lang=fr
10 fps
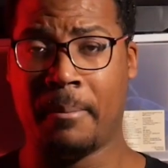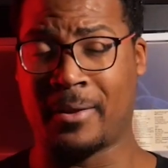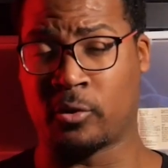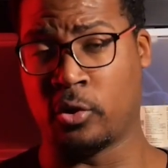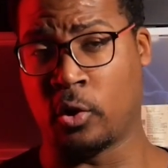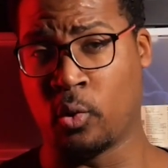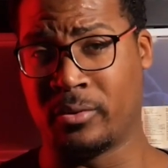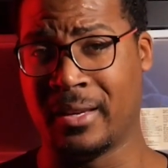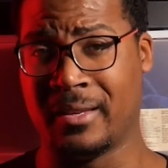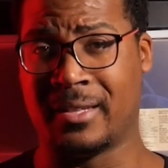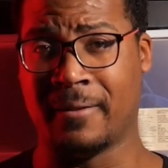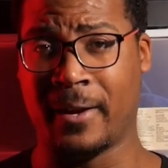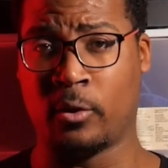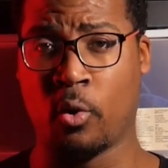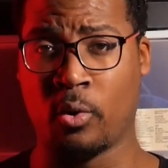Parce que d'un côté, c'est
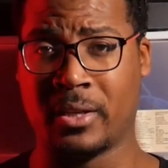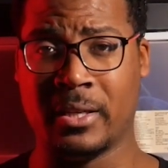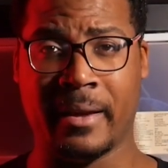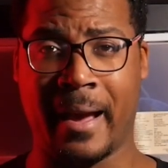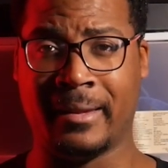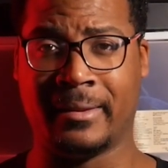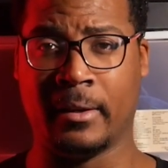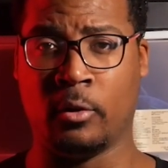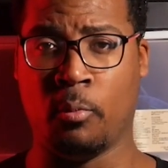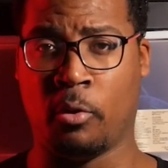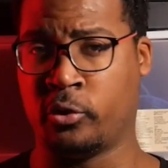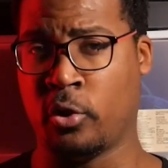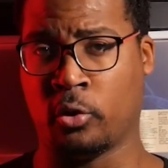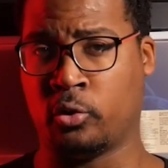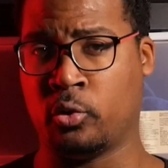vrai que Rocky a été le
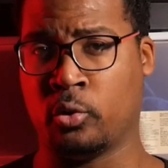mentor